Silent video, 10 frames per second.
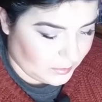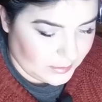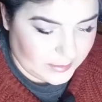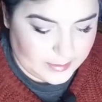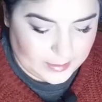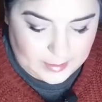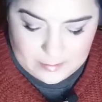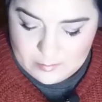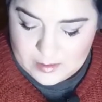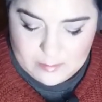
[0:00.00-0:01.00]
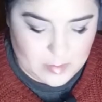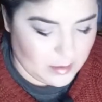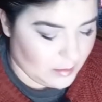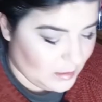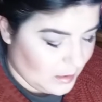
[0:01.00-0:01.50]
El que os enseñé que llevo
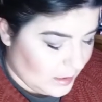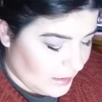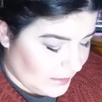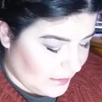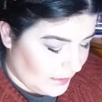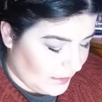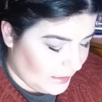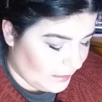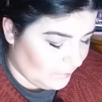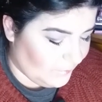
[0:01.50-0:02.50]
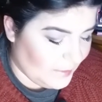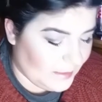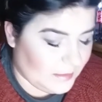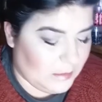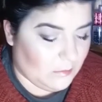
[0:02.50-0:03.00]
encima de Too Faced.